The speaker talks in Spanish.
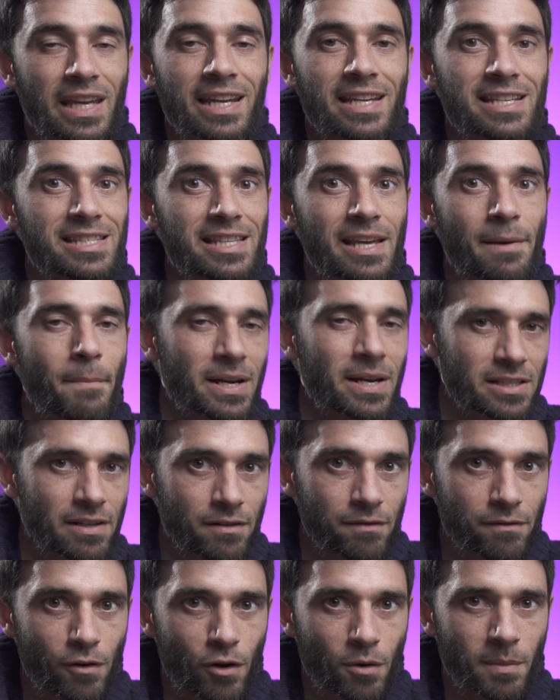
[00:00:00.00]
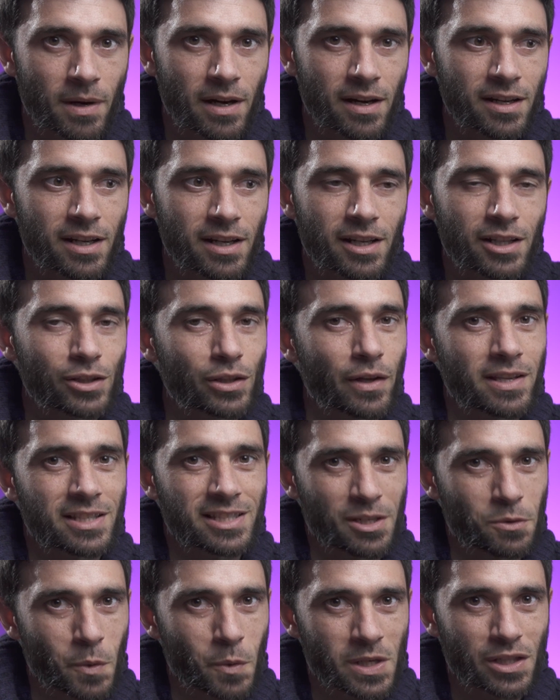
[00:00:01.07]
quien esté más en forma, todas
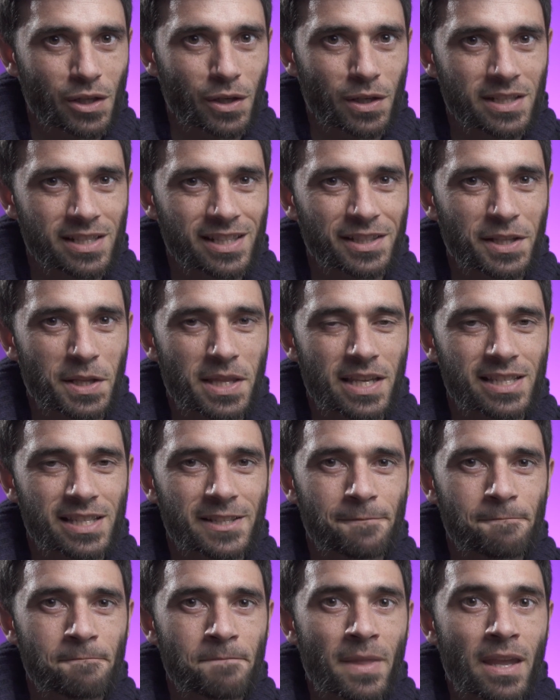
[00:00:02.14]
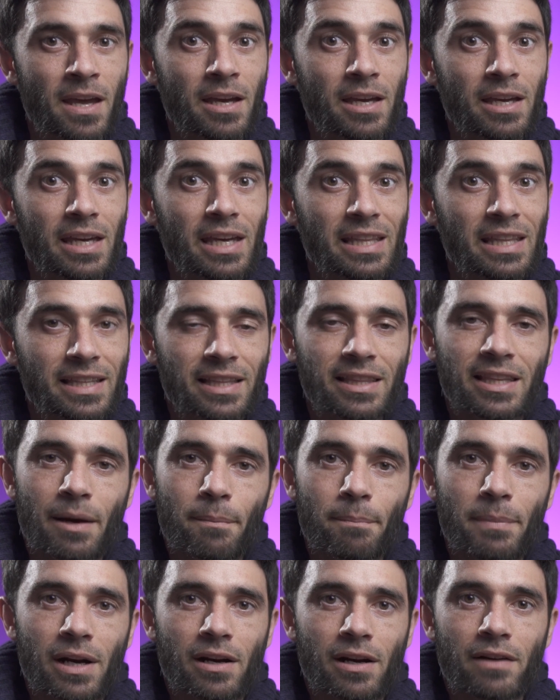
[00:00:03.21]
estas cuestiones. Entonces, intenta
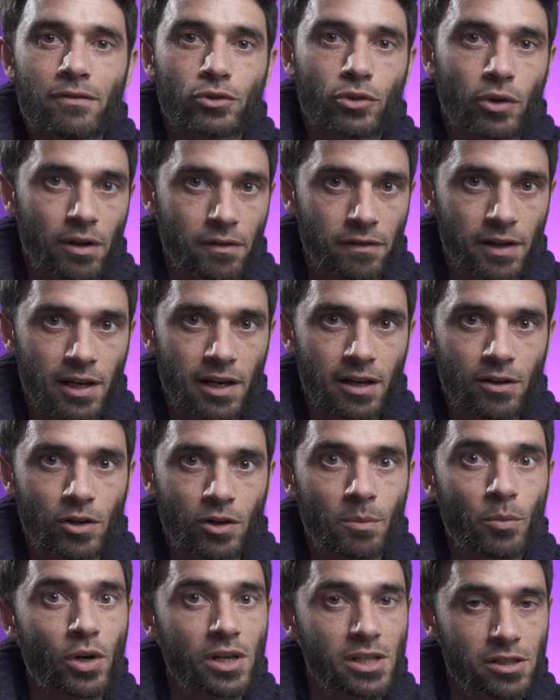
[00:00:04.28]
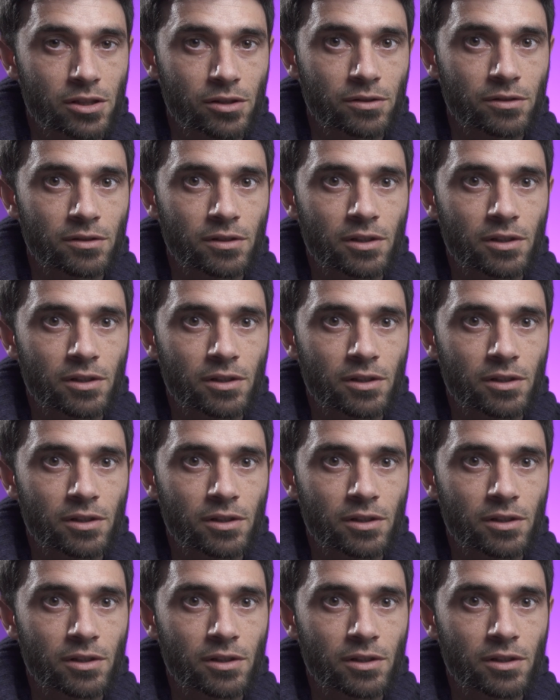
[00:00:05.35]
ver la fotografía como esto.